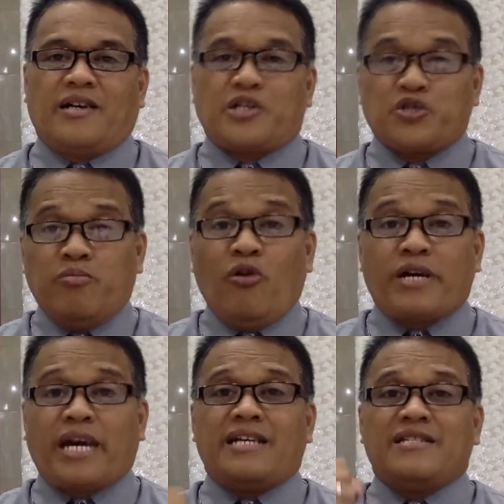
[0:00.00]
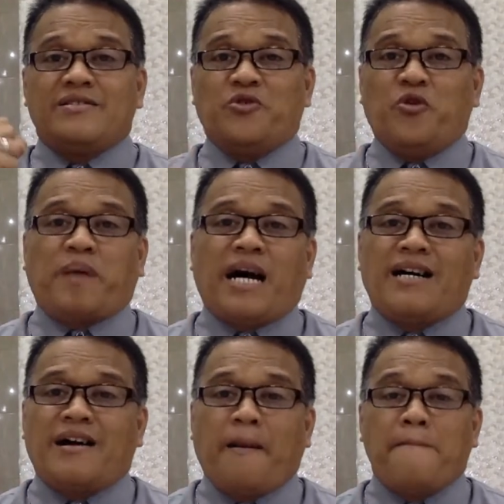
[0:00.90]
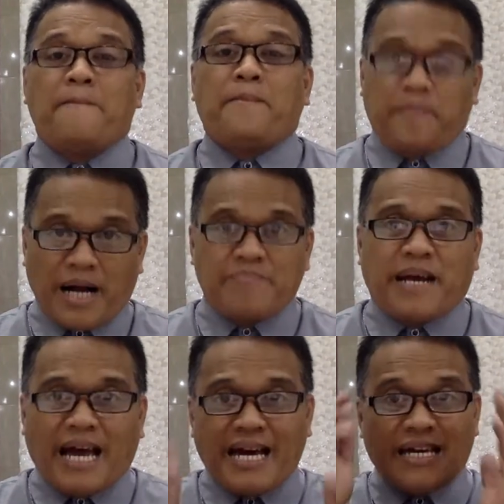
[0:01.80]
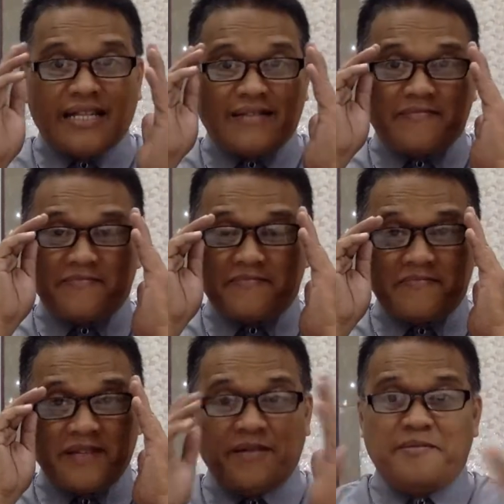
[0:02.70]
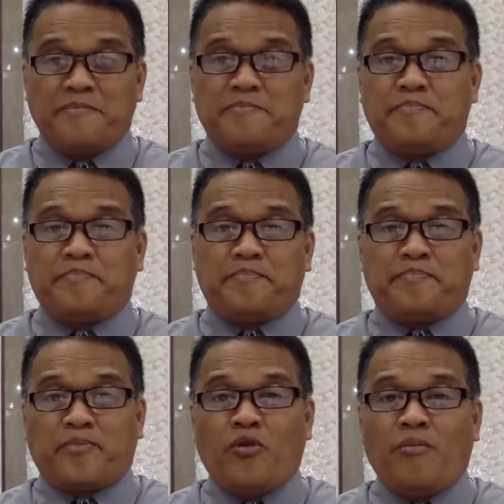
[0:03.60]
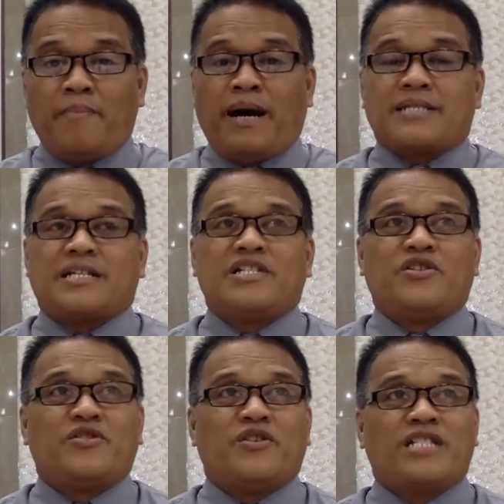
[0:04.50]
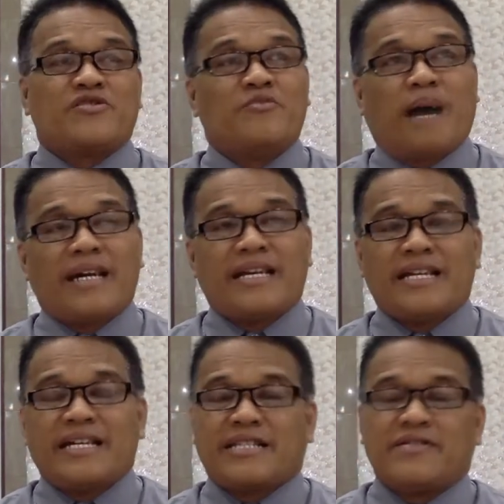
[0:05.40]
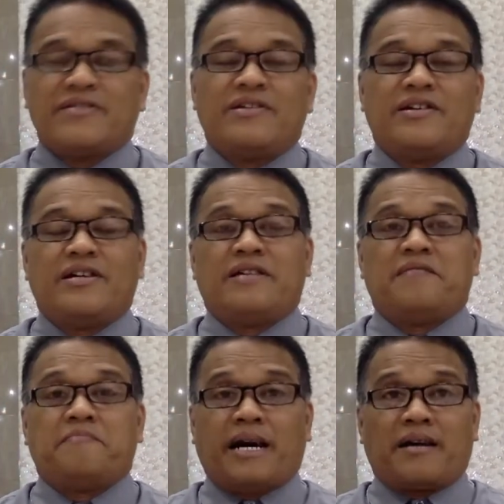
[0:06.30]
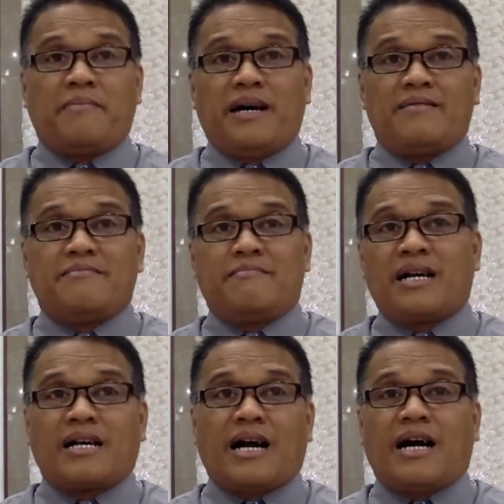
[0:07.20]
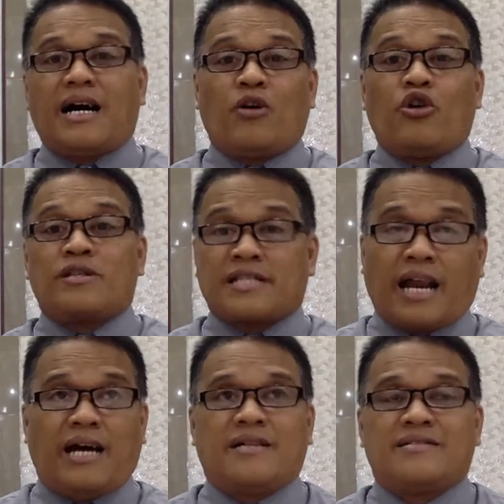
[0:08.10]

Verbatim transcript: Subukin upang pagpalain. Kung mabasa nyo at kung marinig ito, para bang magka-kontra.